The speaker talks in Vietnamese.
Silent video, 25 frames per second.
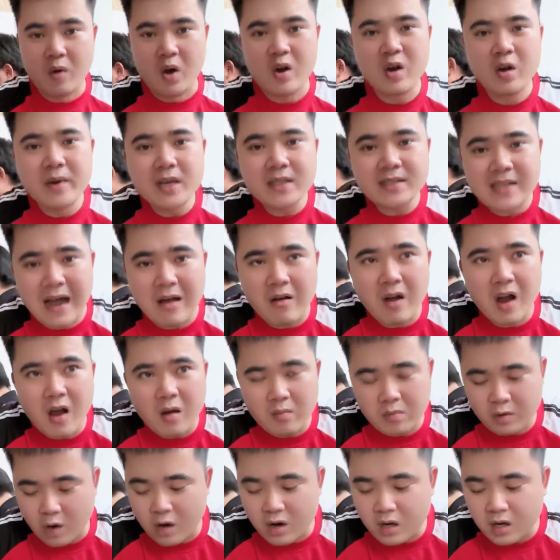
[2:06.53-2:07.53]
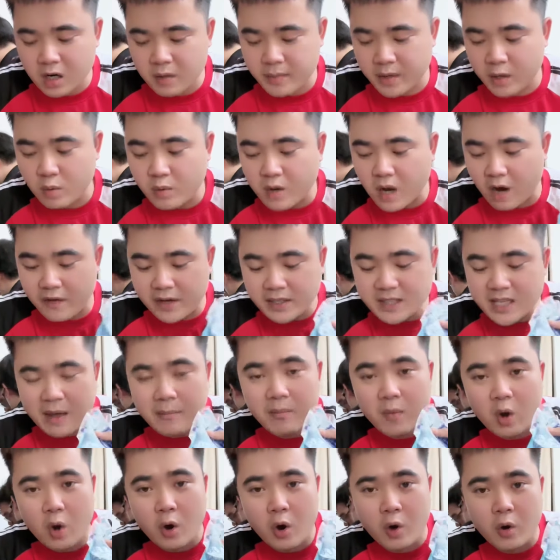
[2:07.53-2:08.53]
mọi người biết sao không con người mình cũng cần phải
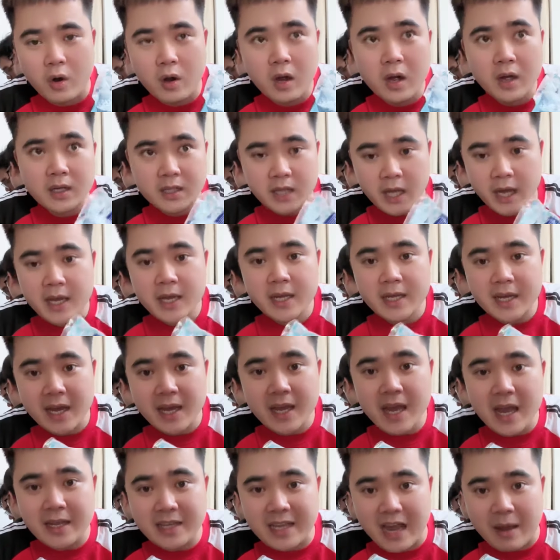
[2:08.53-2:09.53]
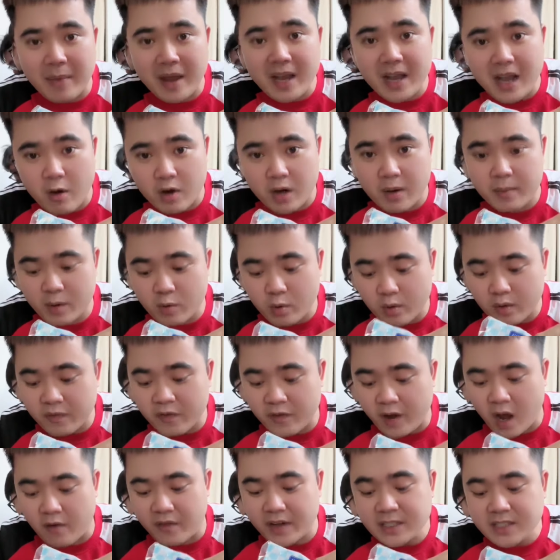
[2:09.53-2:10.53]
xem bù. thì cái à, trà mảng cầu này mình cũng
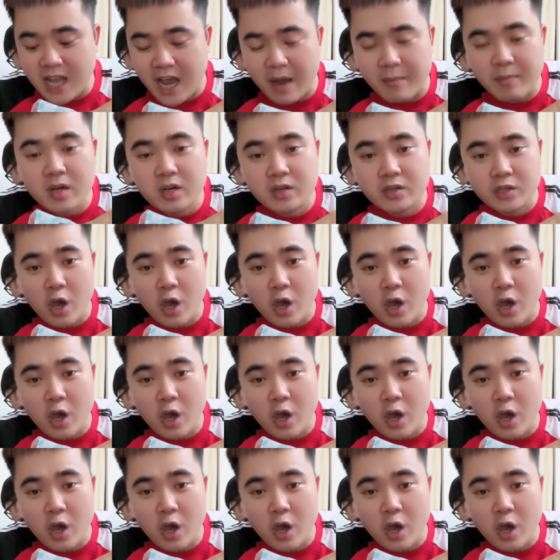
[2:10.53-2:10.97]
cần phải xem đường